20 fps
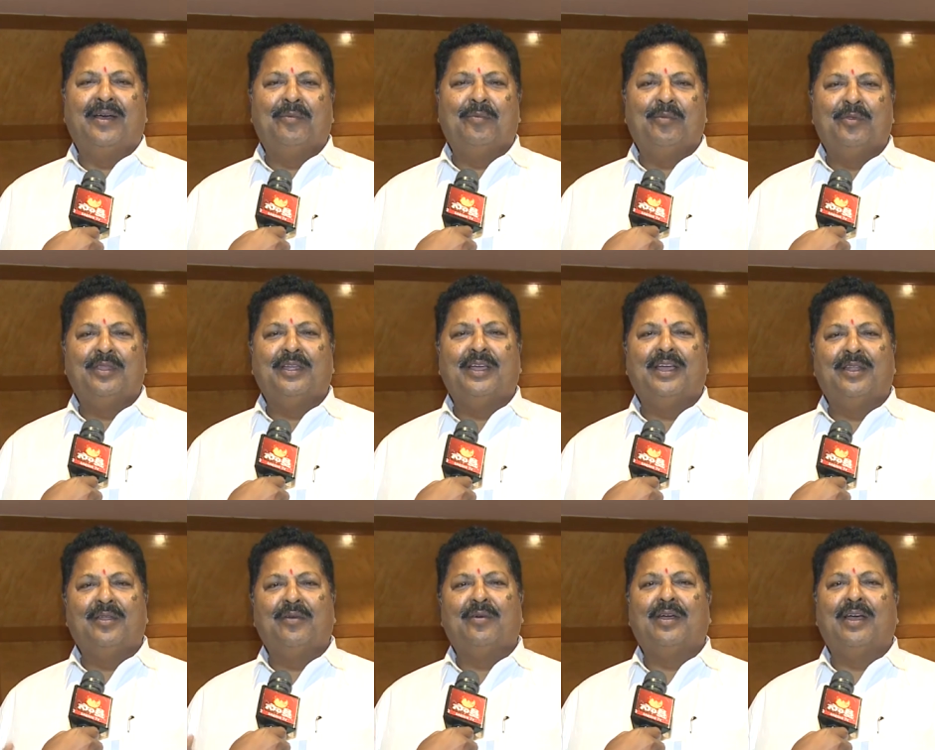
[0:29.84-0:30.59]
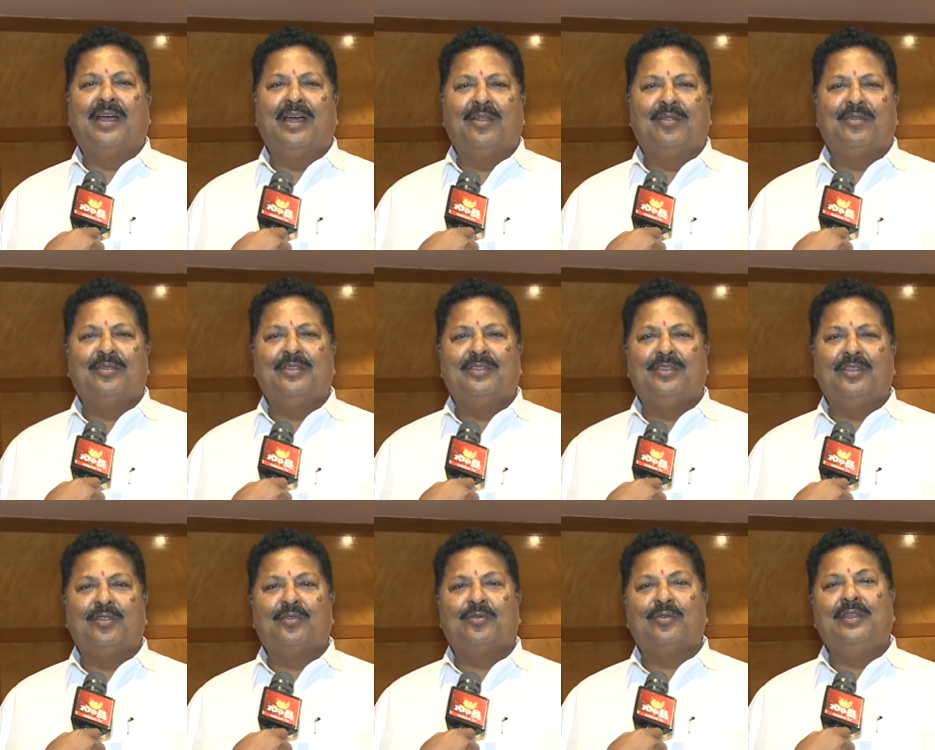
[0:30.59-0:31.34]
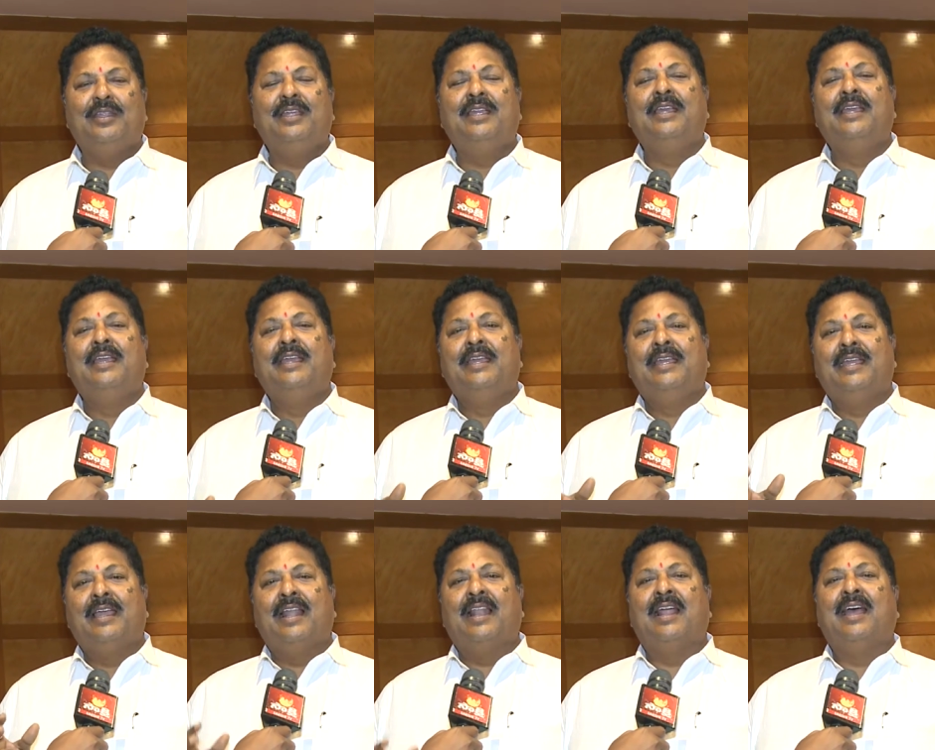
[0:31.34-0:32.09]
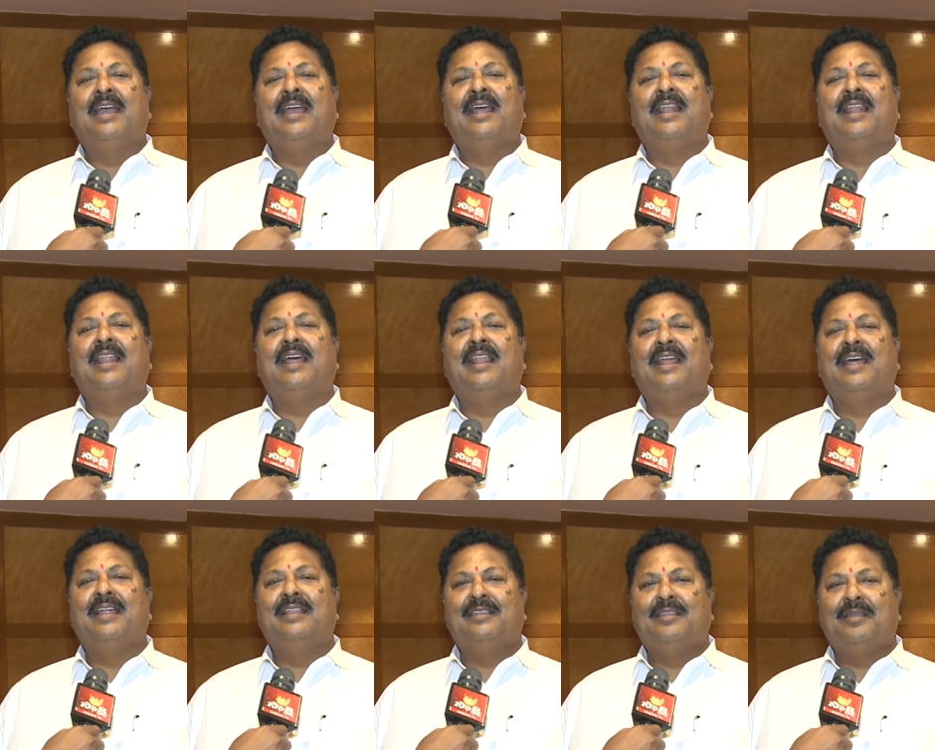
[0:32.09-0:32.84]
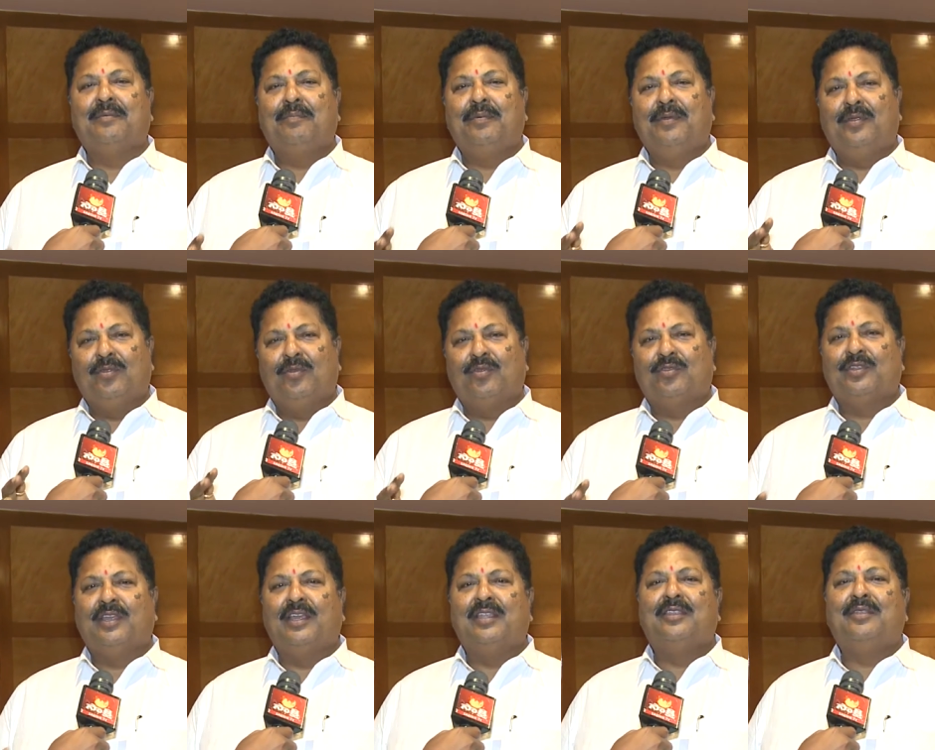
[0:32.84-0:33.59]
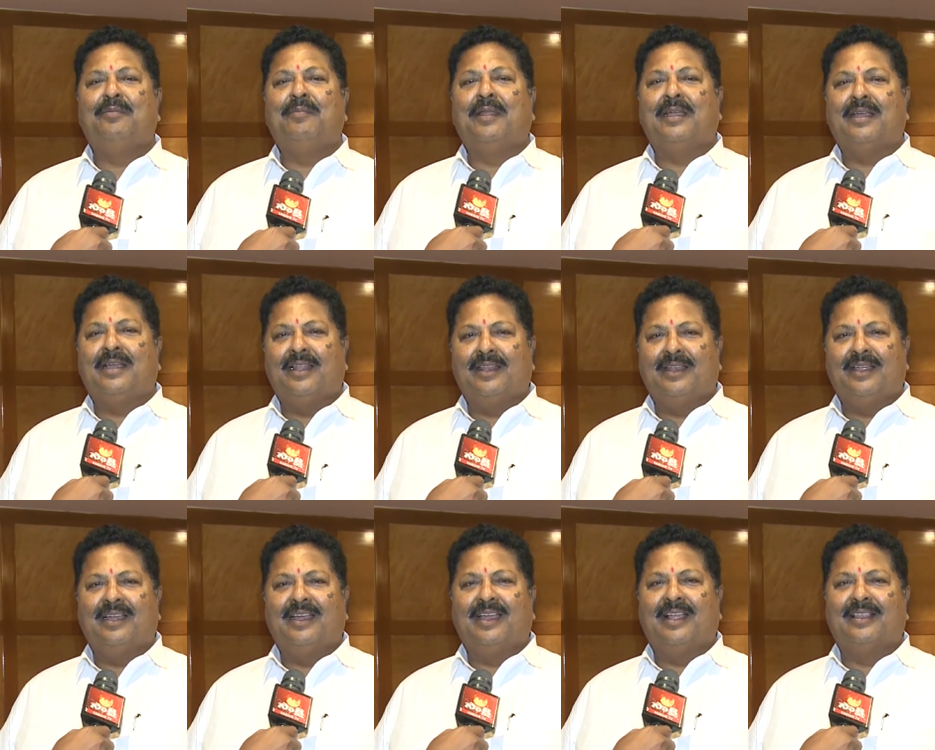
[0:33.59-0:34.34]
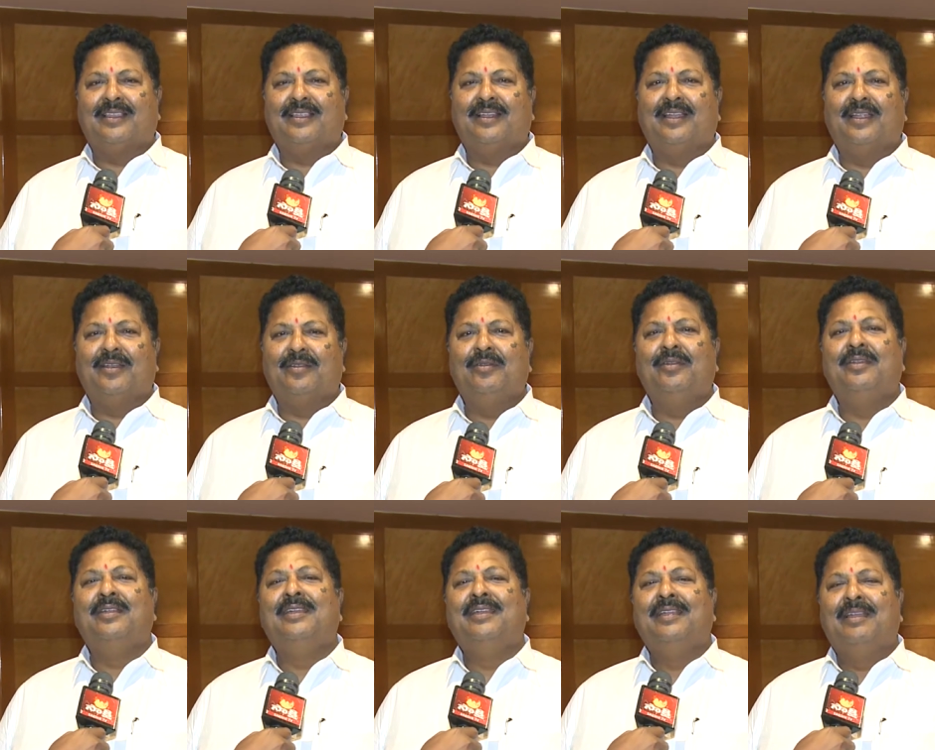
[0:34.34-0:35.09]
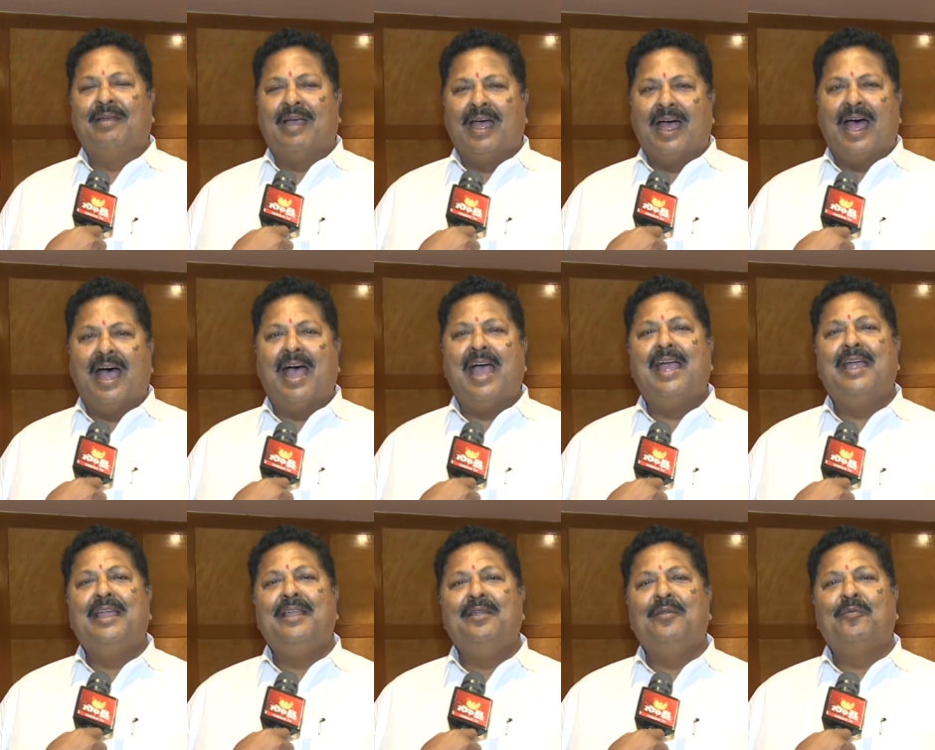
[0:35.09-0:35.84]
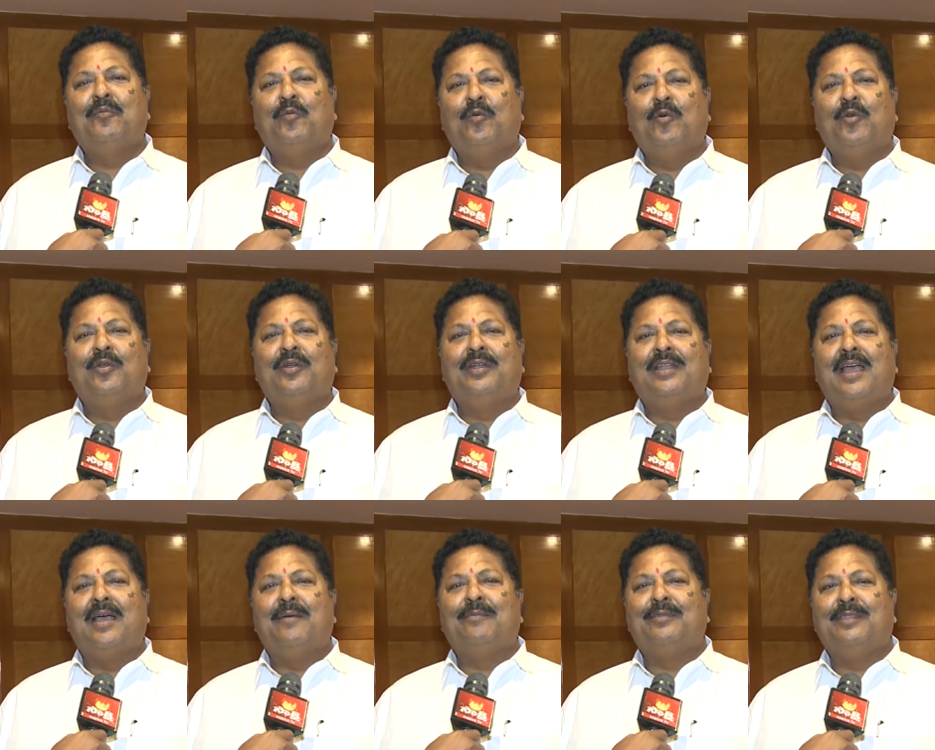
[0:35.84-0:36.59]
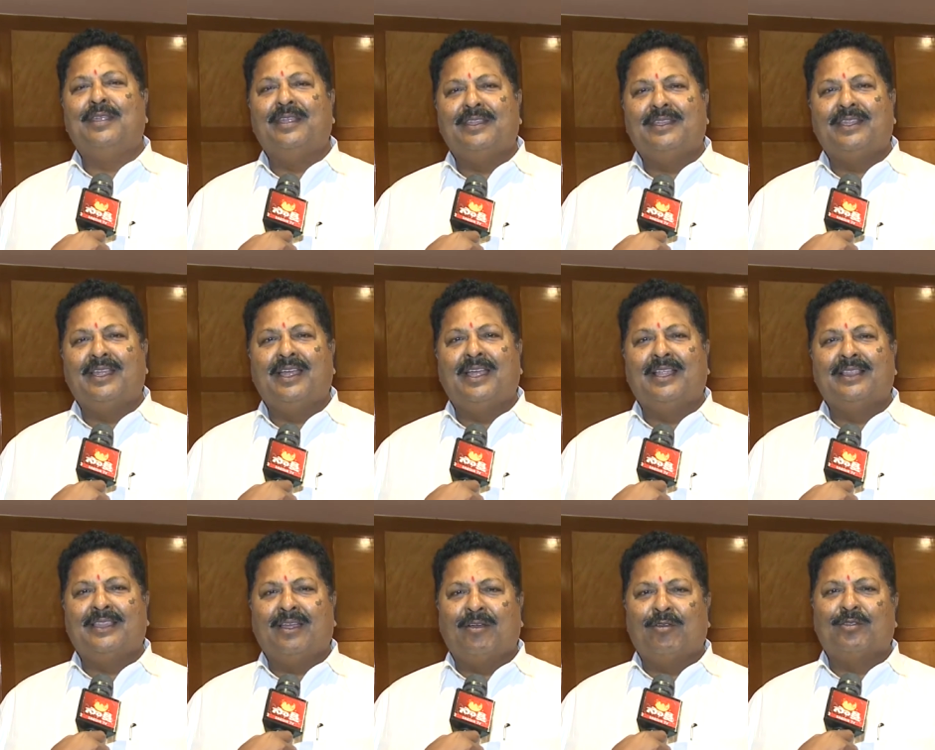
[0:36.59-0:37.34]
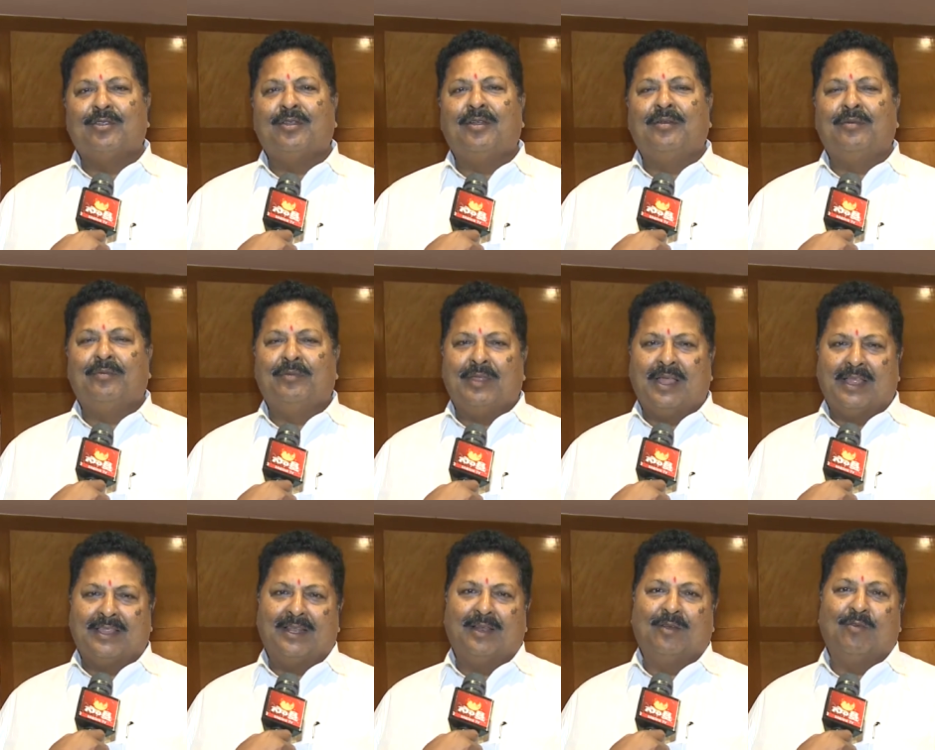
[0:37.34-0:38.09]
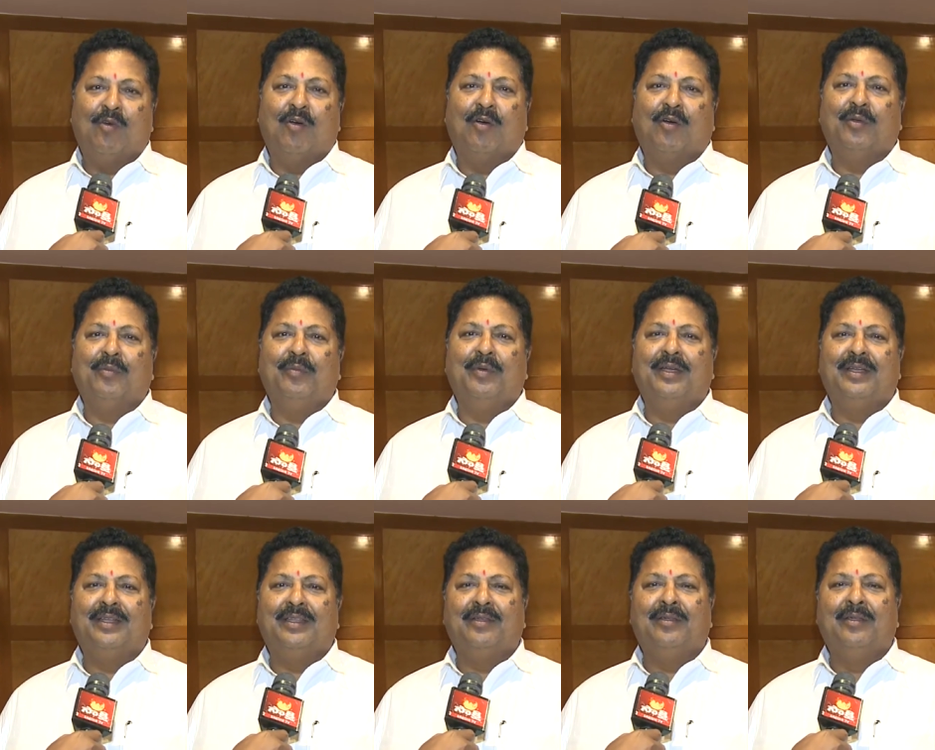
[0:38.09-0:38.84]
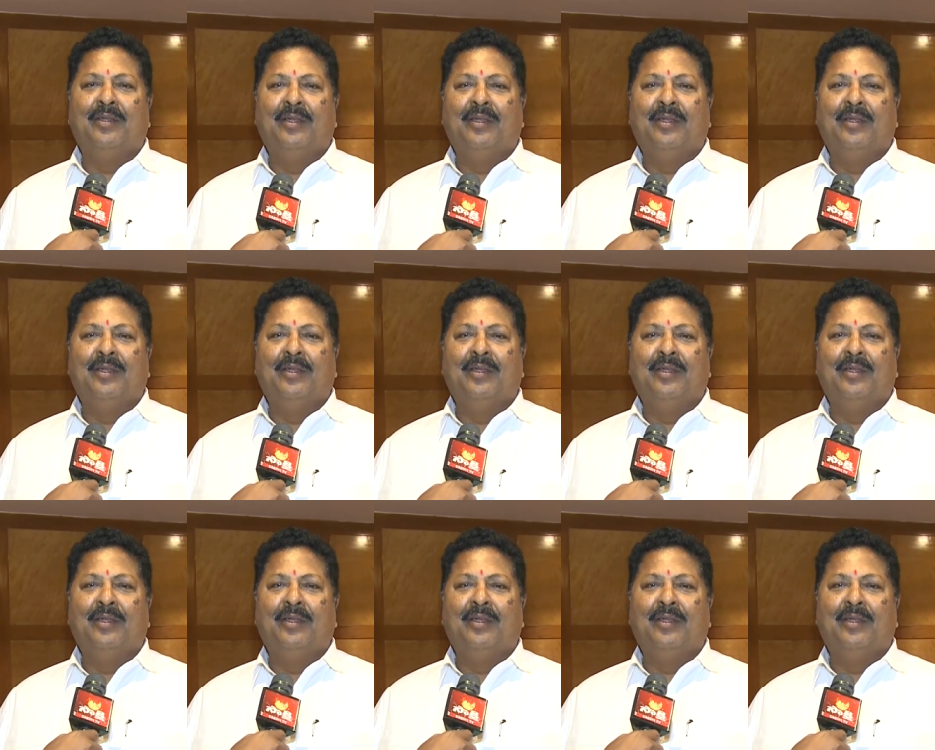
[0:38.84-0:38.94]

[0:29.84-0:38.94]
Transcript: ముందుగానే ఒక ఆలోచన చేసుకుని ఎలా వెళ్ళాలా అని చెప్పి ఇది స్కెచ్ ప్రకారంగా వెళ్తున్నారు ఆయన్ని ఫోన్ ట్యాప్ చేసే అంత అవసరం అసలు గవర్నమెంట్